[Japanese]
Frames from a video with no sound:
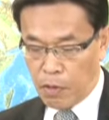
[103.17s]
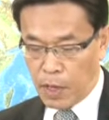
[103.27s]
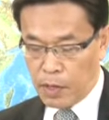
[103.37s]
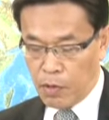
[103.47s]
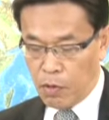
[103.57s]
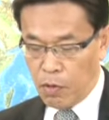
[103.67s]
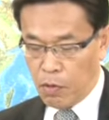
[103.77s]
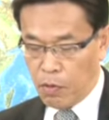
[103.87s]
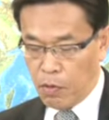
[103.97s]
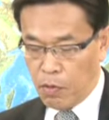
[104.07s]
他
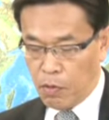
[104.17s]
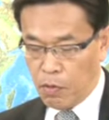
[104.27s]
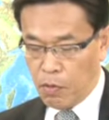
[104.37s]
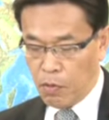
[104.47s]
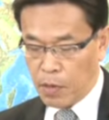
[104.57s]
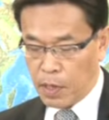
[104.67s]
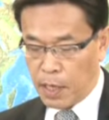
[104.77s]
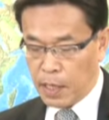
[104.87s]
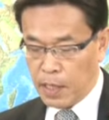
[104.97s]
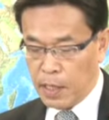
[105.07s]
の
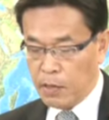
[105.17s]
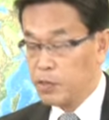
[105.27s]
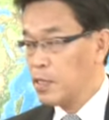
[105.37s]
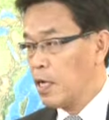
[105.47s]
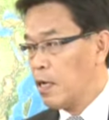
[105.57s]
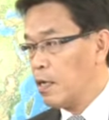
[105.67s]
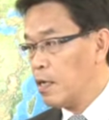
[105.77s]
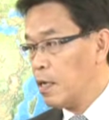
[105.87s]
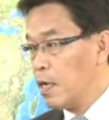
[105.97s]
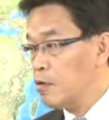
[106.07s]
会議、いくつか
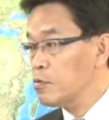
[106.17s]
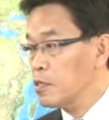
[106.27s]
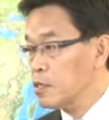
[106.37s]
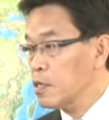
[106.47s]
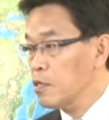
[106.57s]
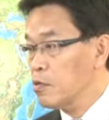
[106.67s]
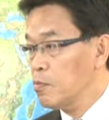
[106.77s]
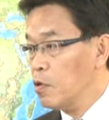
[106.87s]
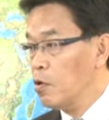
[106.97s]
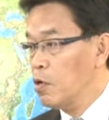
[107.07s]
あるんですけれど
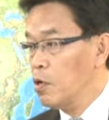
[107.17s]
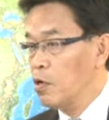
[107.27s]
も、